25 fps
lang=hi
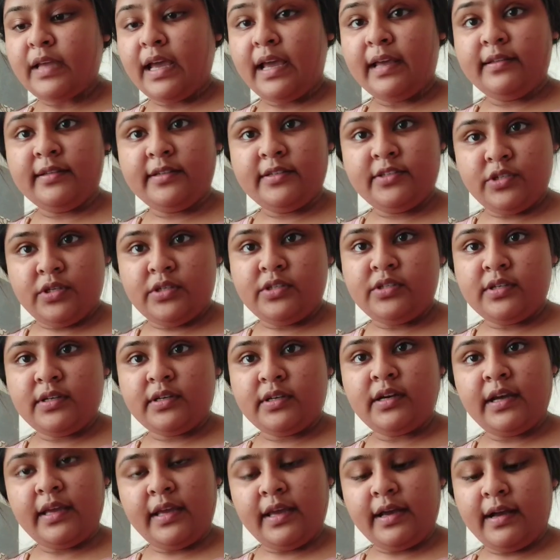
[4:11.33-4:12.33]
आयदर
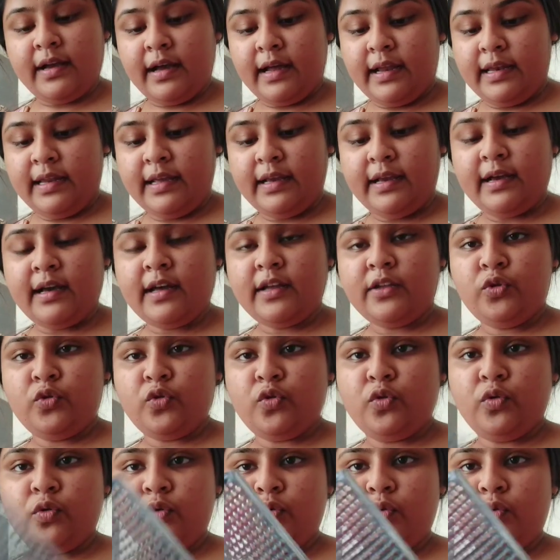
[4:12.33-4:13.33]
जिंजर का या गार्लिक का तो